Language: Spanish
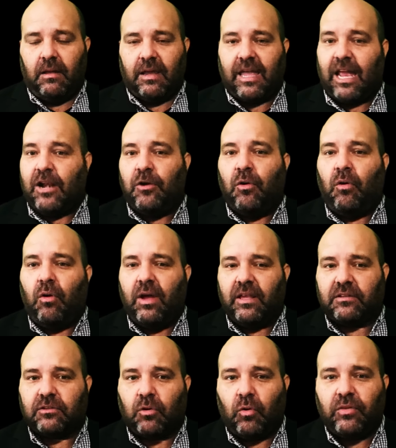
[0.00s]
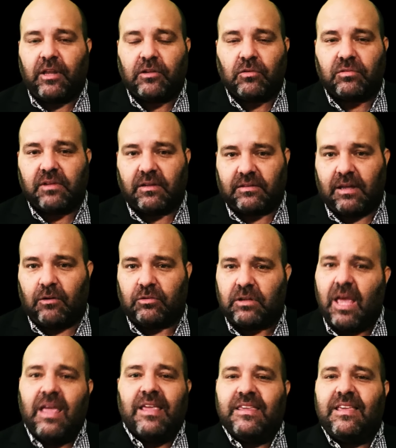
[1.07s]
que no esconde sus deseos
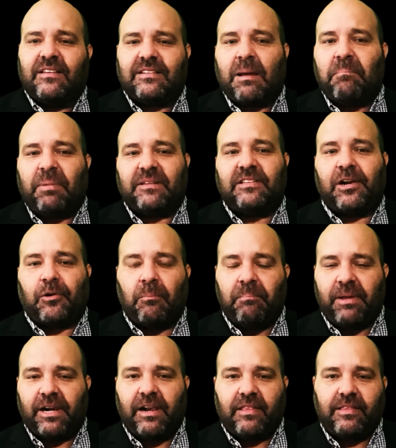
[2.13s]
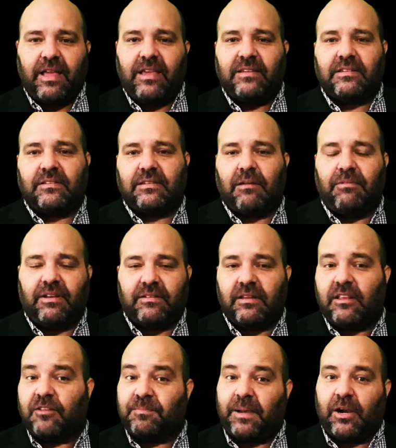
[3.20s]
y es capaz de romper las leyes
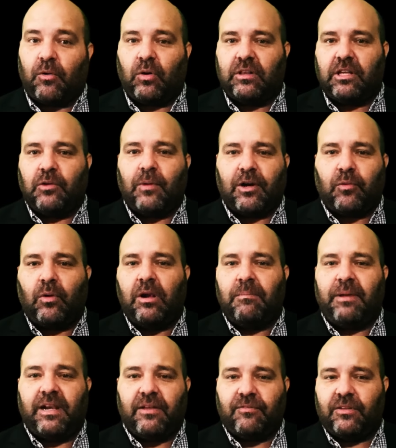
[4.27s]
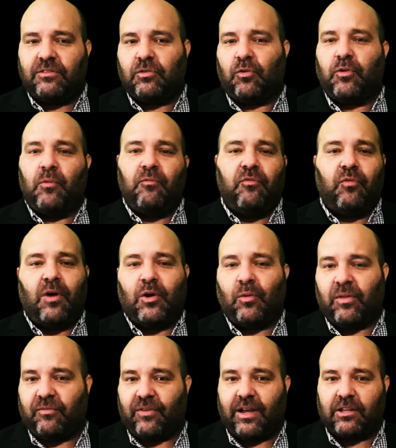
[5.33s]
establecidas para continuar con el beneficio de un fuero
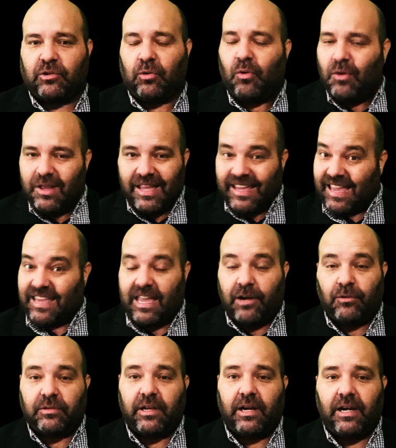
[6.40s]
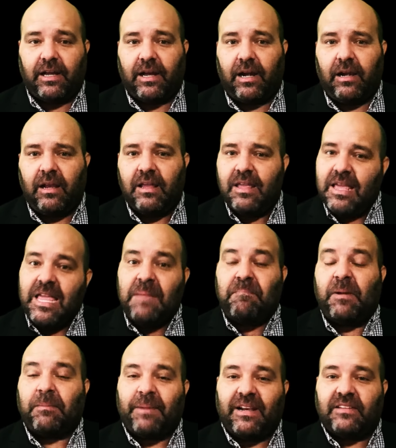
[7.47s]
de facto que ya no será legal y
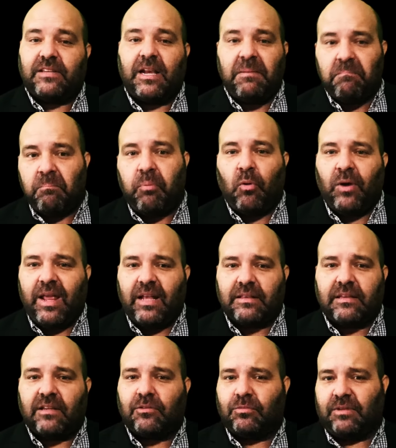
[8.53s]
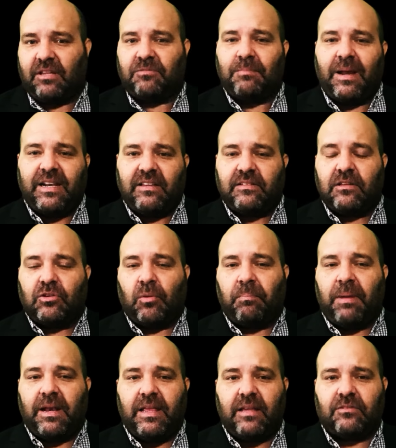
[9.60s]
permanecer impune ante sus desmanes y
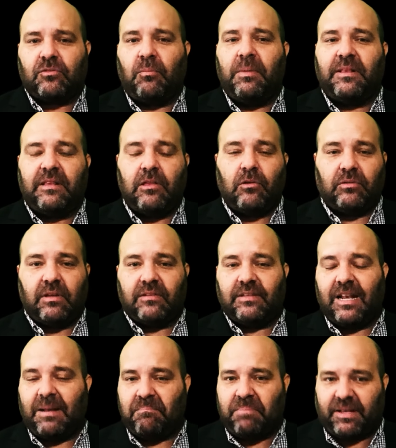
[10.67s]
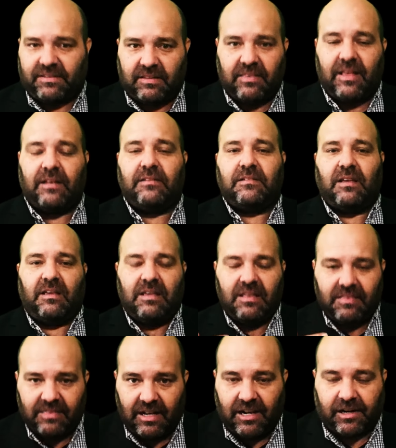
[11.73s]
tropelías cometidos desde la presidencia
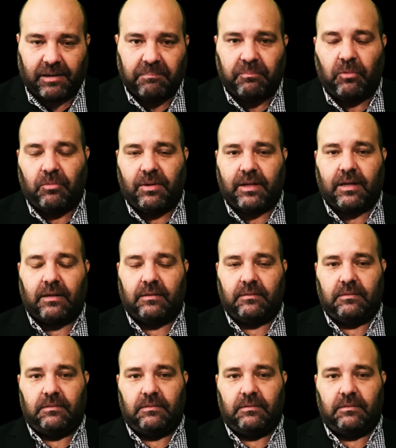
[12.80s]
de la República.